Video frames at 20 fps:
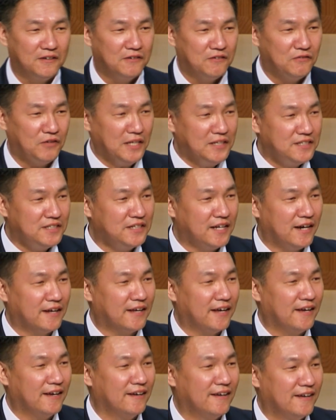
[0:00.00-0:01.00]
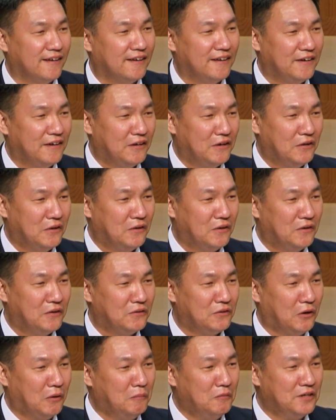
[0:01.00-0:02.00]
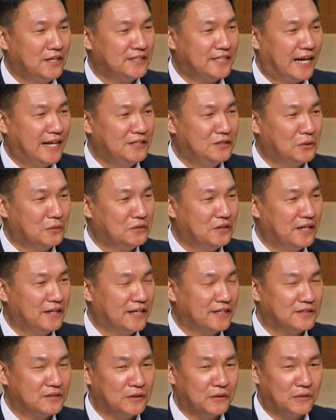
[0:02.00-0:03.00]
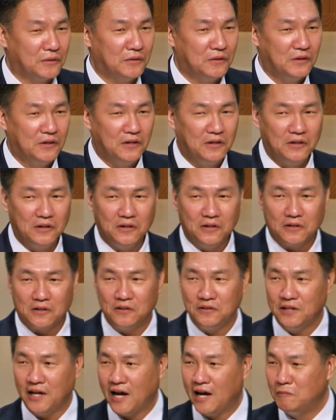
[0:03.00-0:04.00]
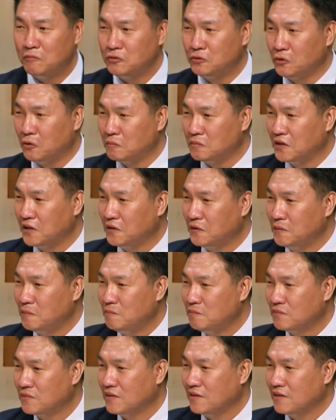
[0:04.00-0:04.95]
팬시하게, 너무나 잘 정리해놨어요. 그런데 아무도 없네요.